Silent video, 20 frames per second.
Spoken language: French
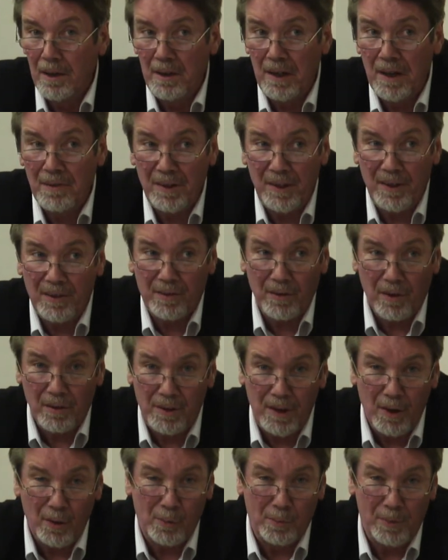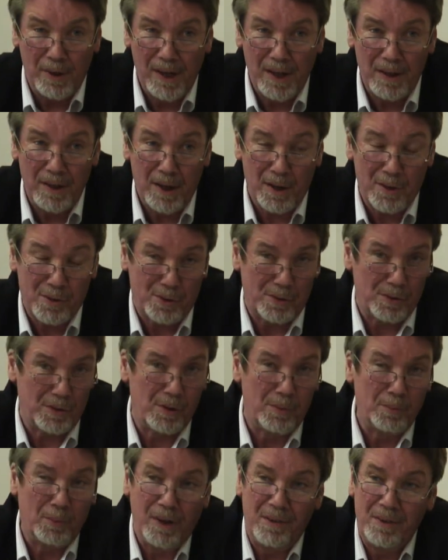Il y avait des centenaires au Moyen Âge,
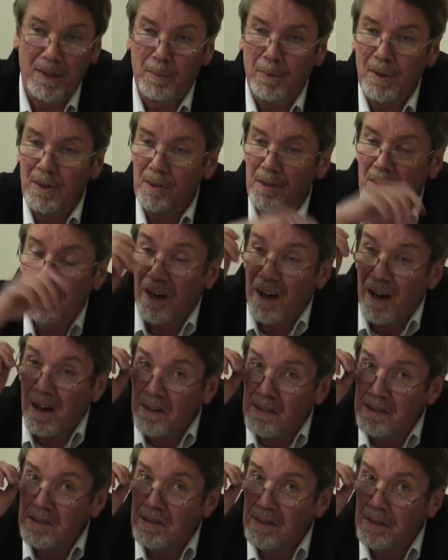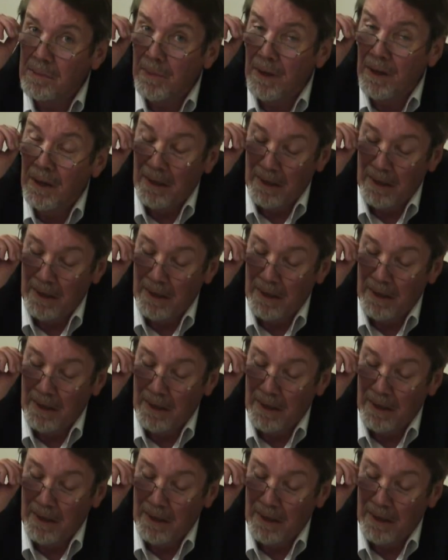seulement évidemment ils étaient rarissimes.